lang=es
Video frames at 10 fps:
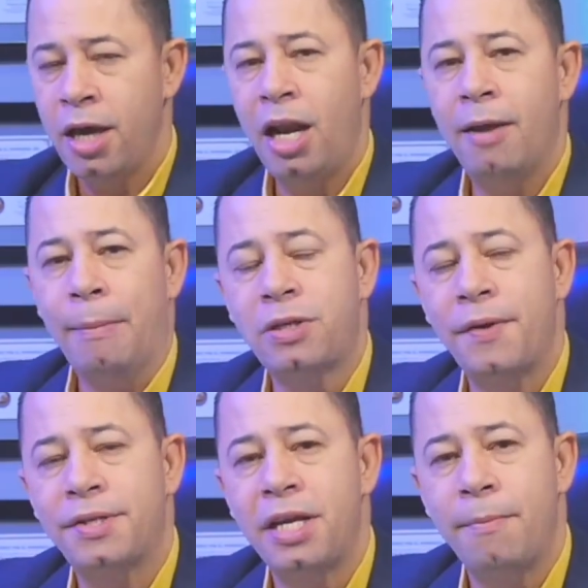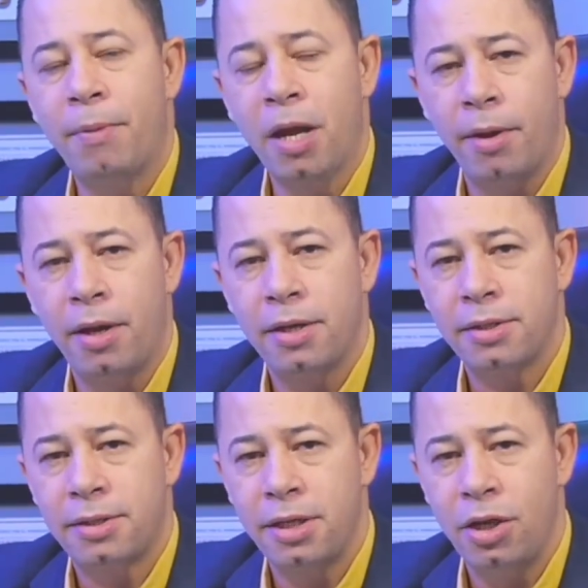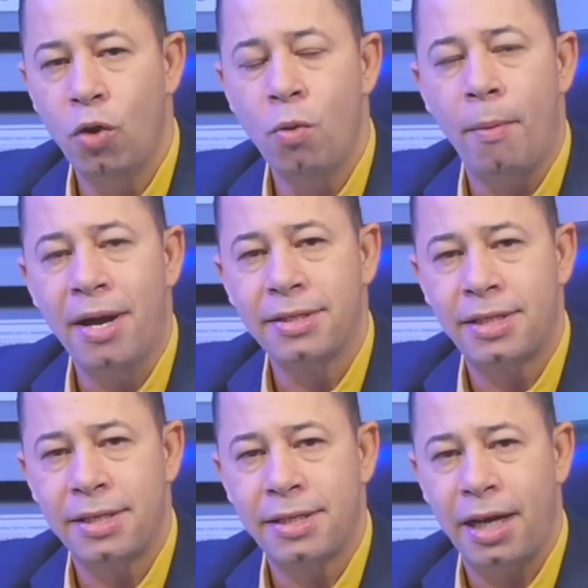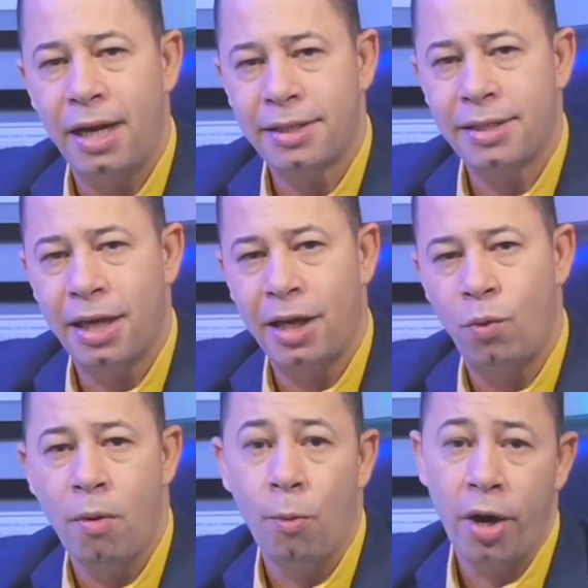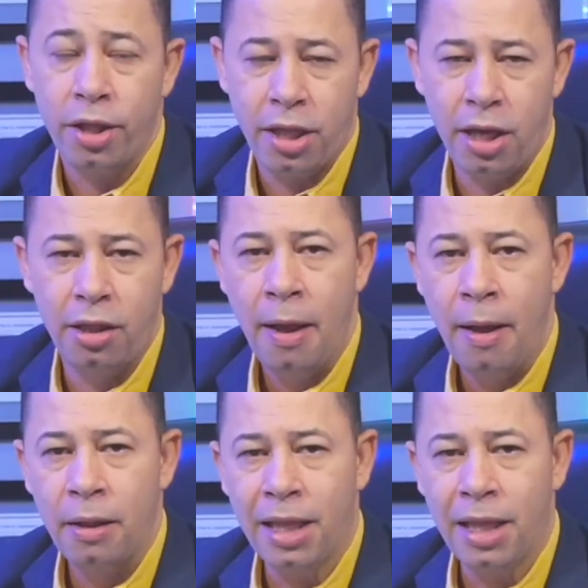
Y le vamos a decir en breve si hubo avances en este nuevo boletín,